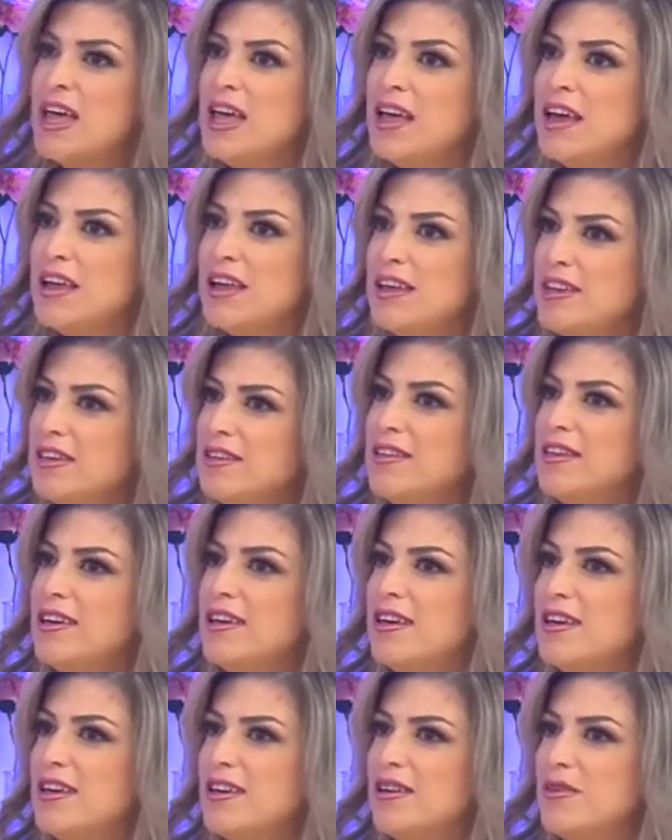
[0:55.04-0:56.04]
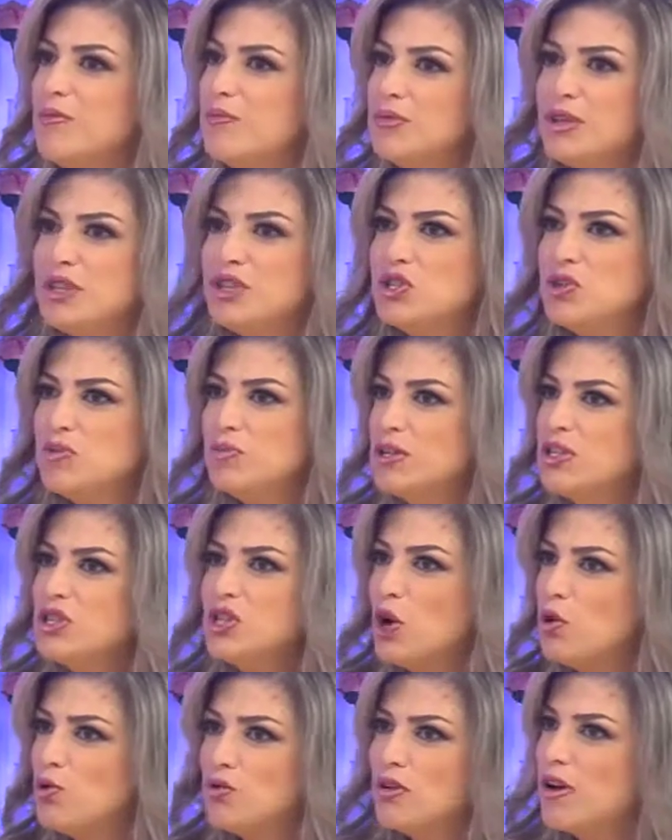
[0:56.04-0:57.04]
هي
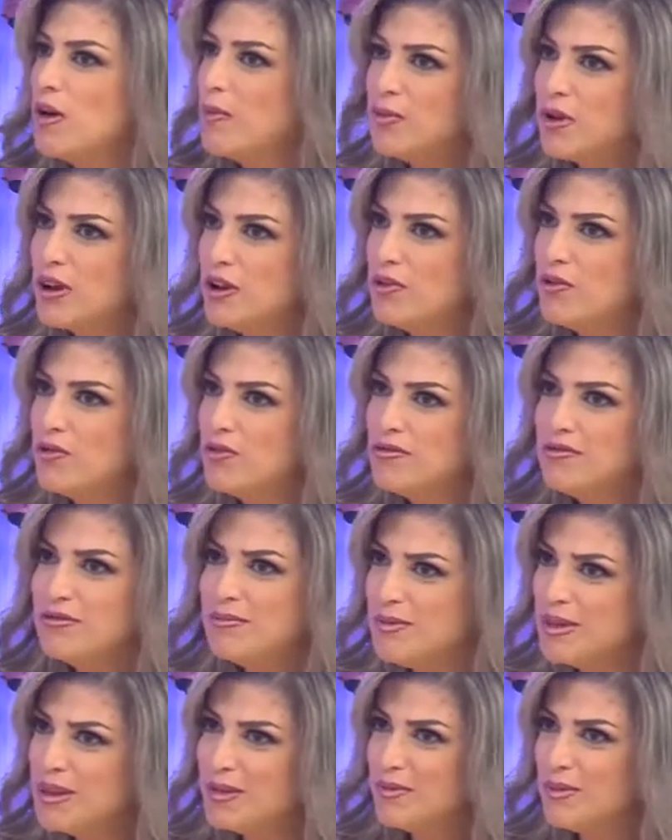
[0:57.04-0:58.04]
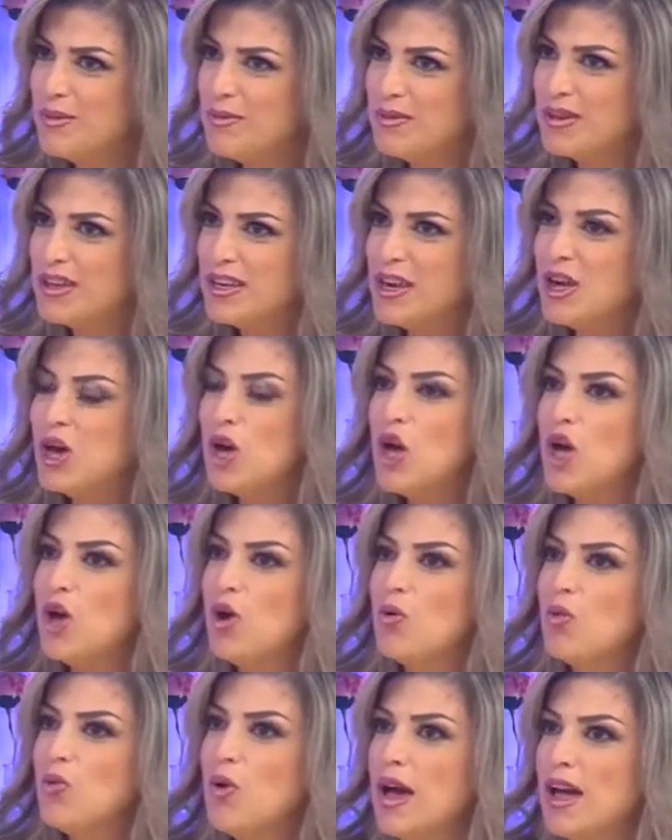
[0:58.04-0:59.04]
بينجحوا الطلاب كلهم 100% نعم.
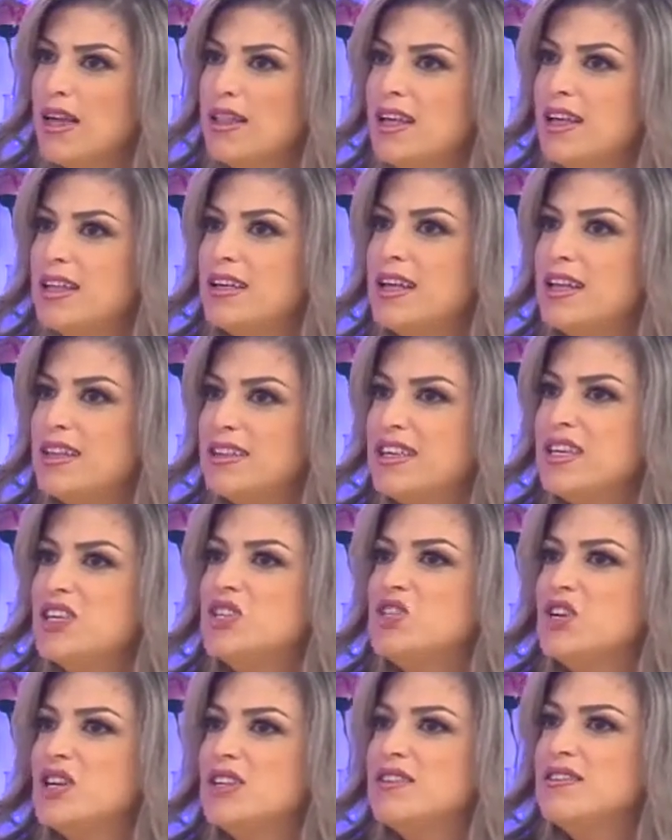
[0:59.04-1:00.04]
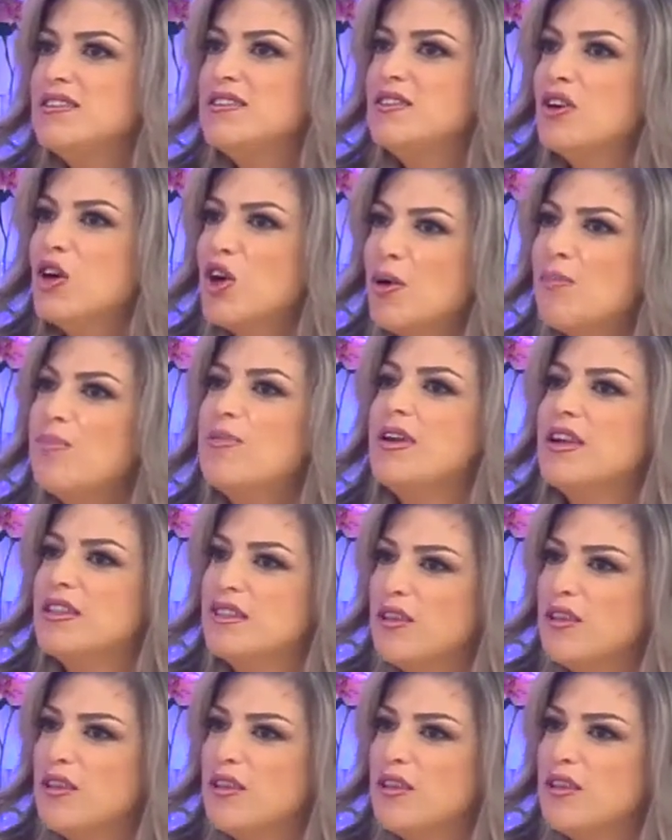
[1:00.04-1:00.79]
وهذا نتيجة خبرة